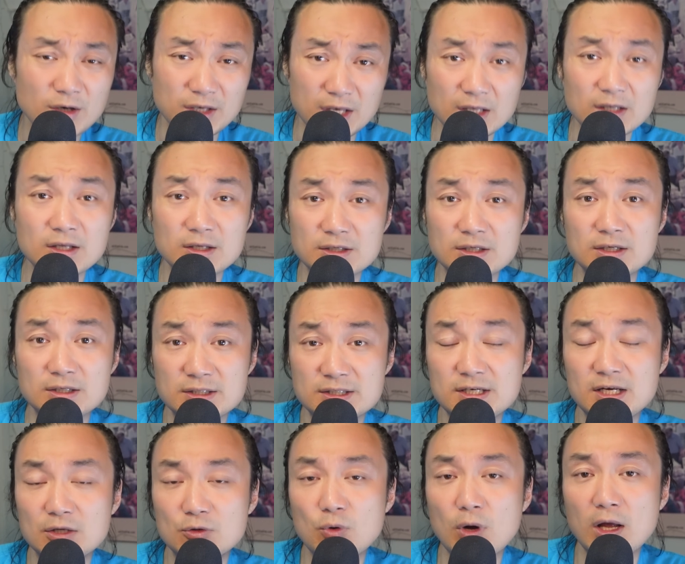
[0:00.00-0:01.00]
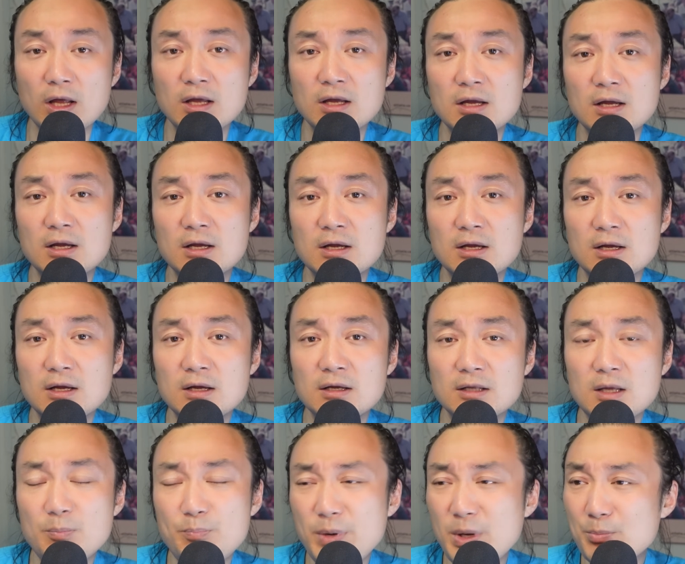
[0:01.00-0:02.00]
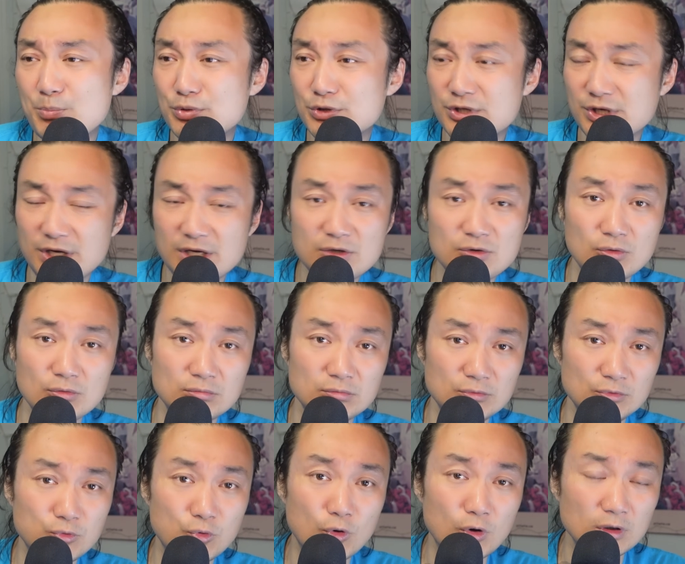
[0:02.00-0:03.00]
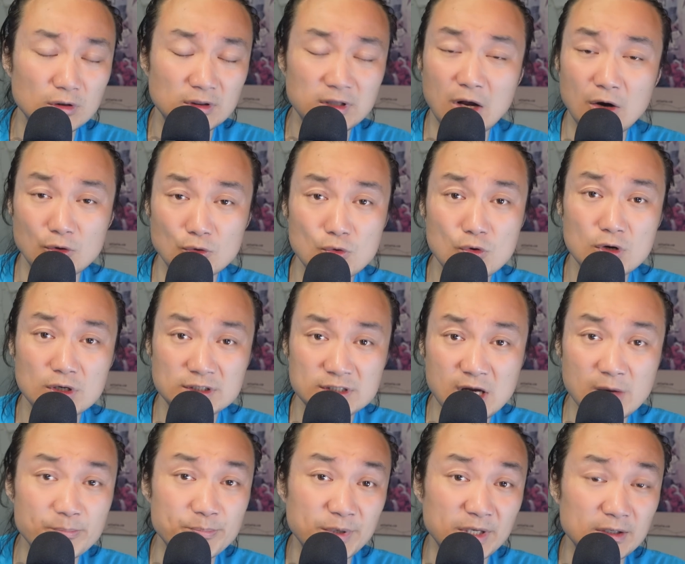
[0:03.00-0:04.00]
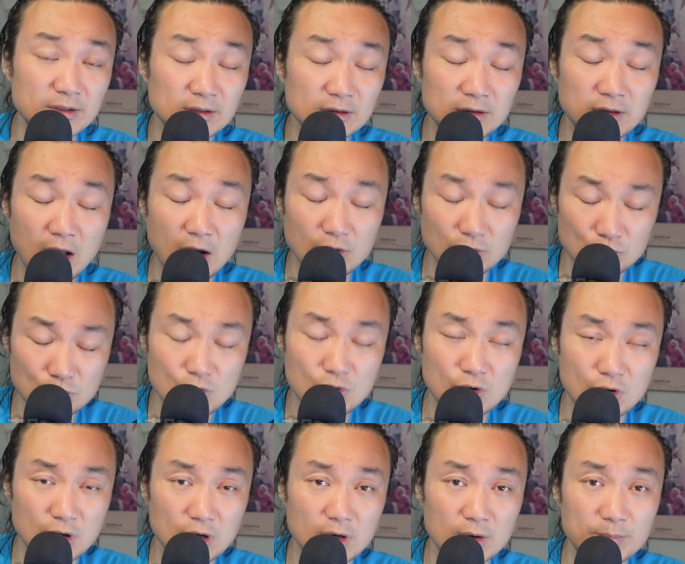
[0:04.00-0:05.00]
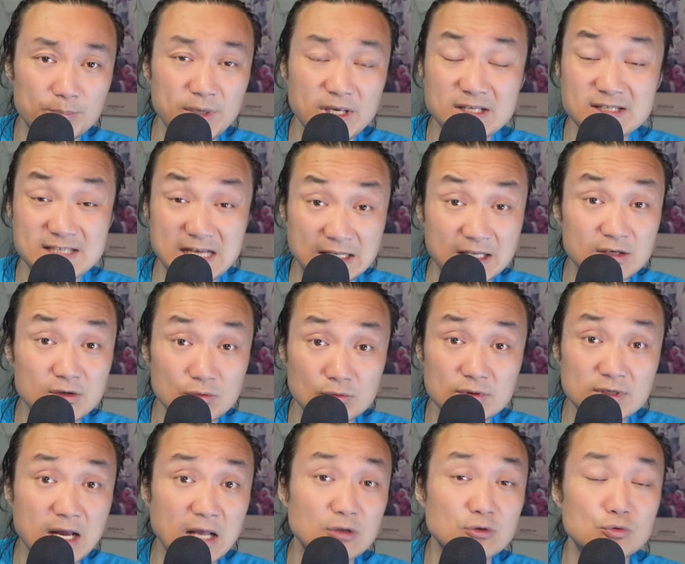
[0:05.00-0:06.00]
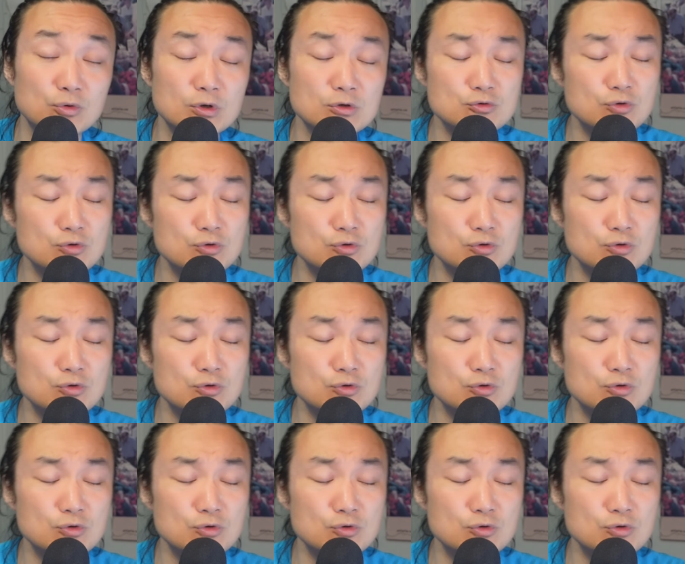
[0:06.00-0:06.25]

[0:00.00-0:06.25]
年的这个阶段。它并不是一种老老弱上贫老弱病残的这种感觉，